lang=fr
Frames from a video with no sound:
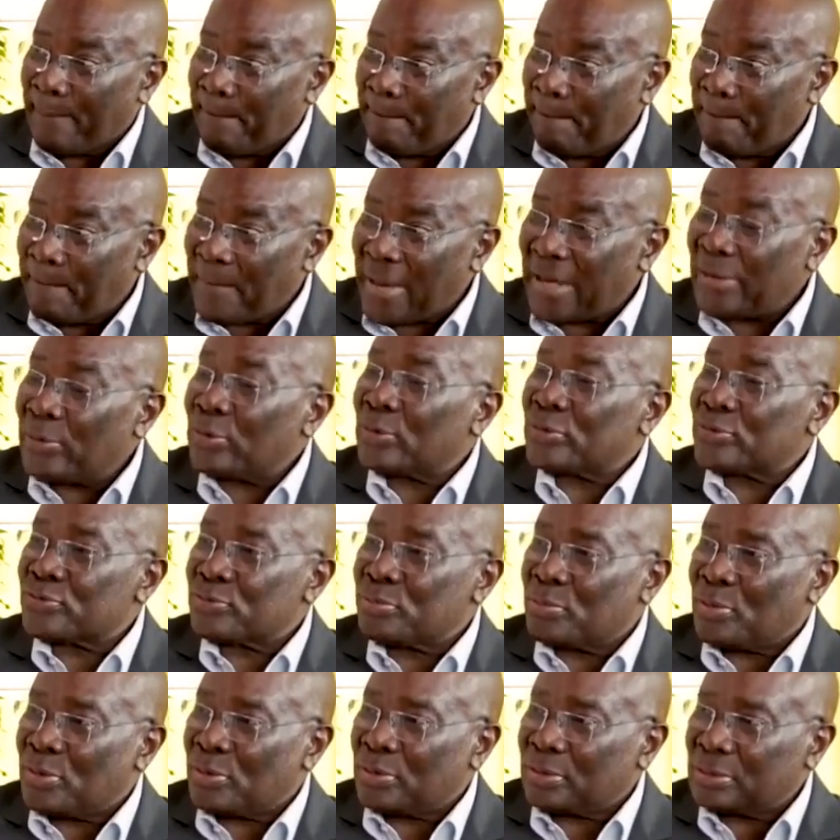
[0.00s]

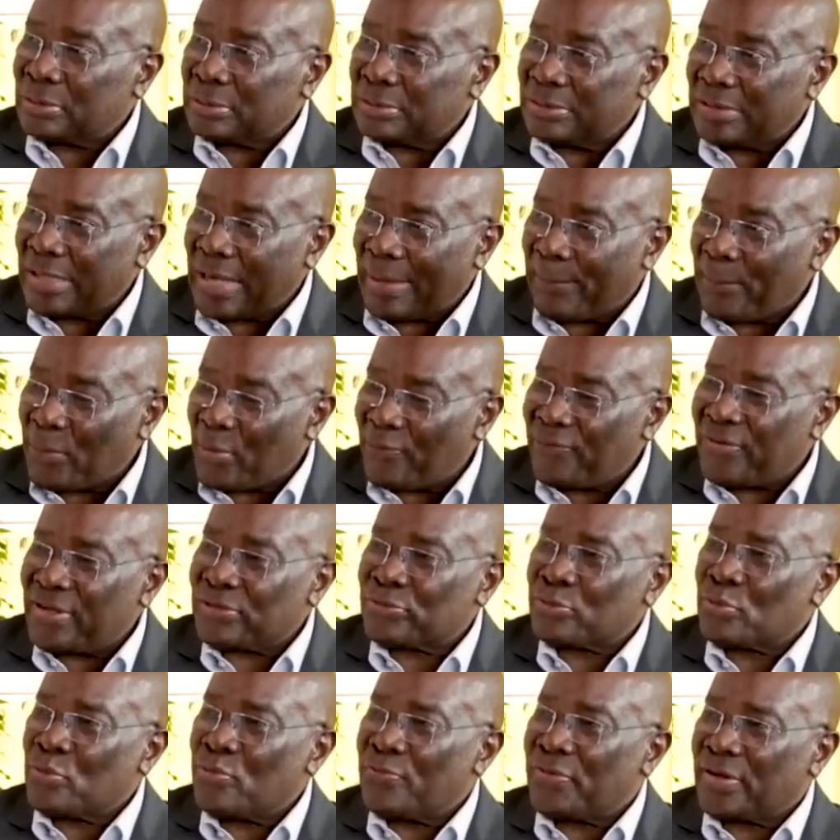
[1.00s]
Malheureusement, la
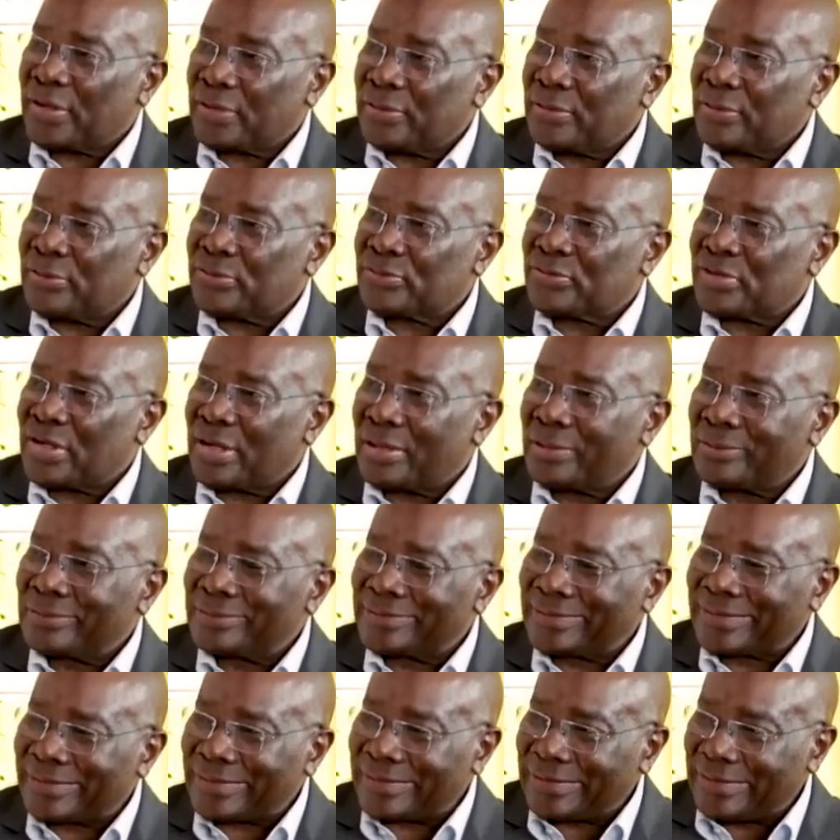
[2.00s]
mauvaise gouvernance a
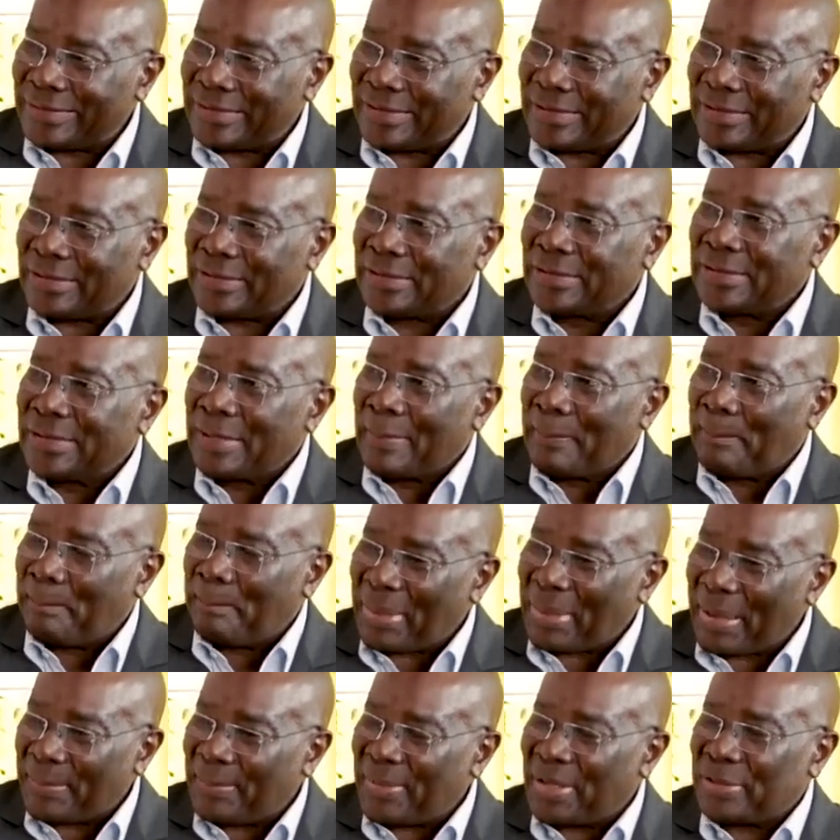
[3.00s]
entraîné
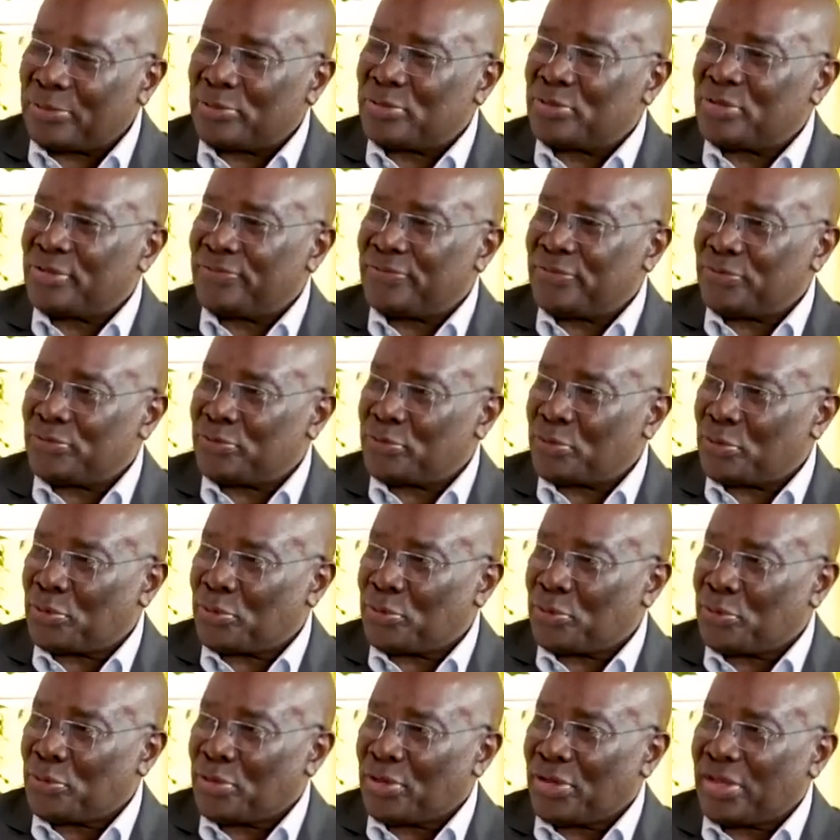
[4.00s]
pas mal de
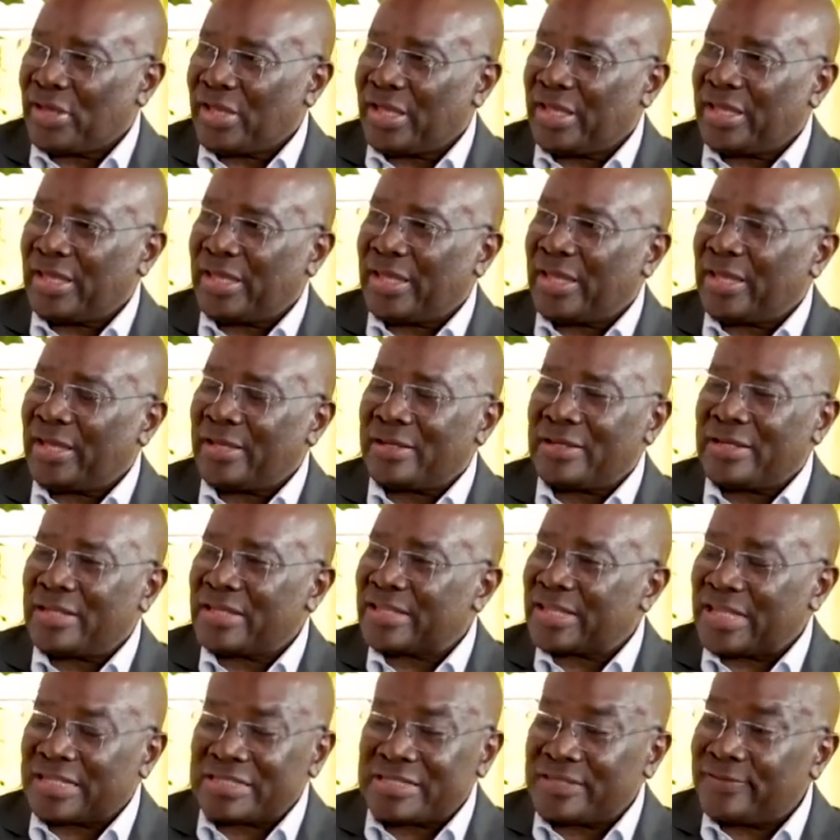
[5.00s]
divisions et un
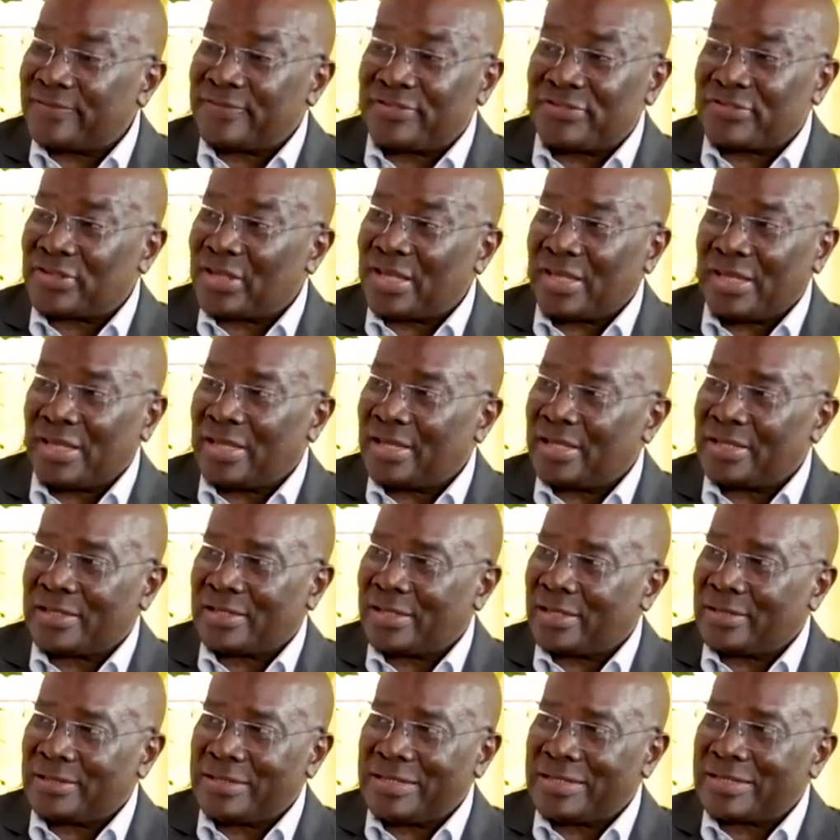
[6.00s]
État divisé
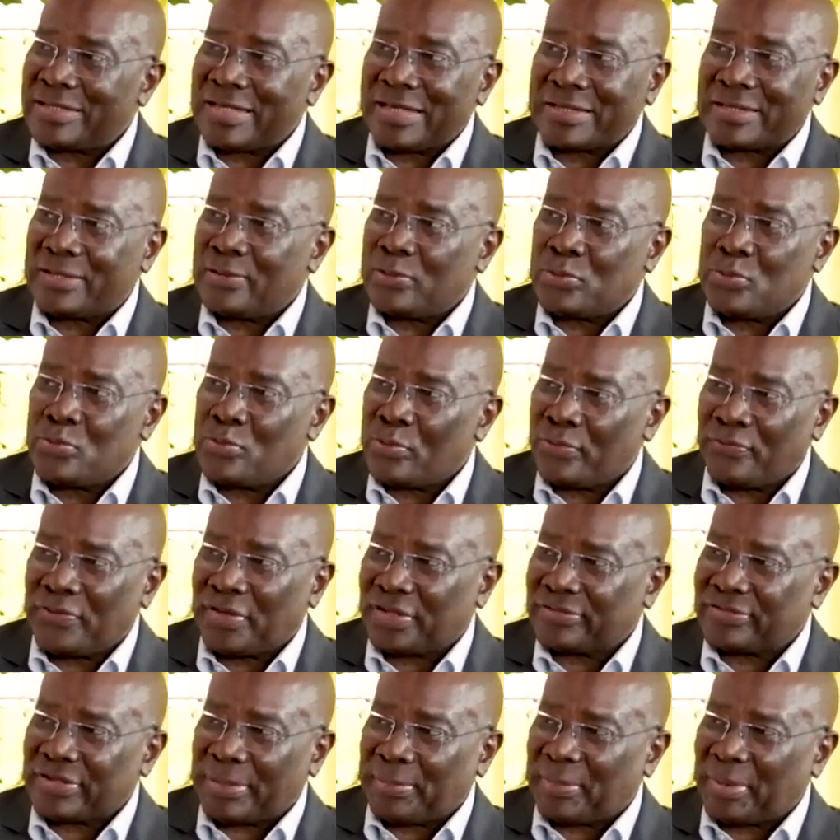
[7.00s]
est un État qui court
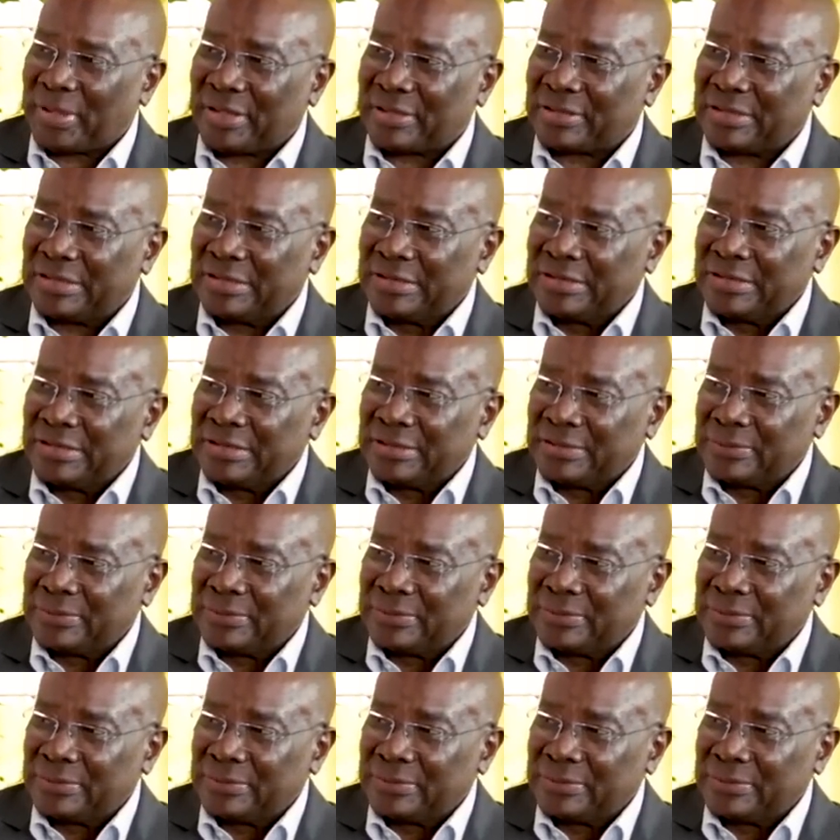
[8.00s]
vers sa perte.